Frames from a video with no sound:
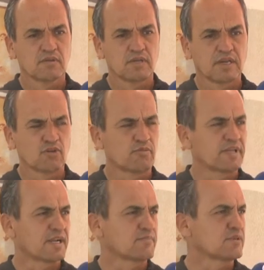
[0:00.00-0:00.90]

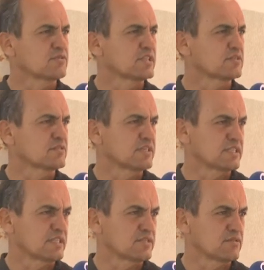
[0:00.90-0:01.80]
aglomerar por los centros de
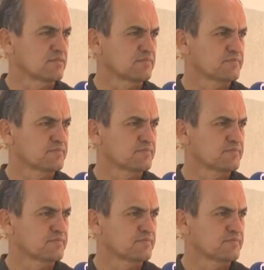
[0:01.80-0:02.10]
detención.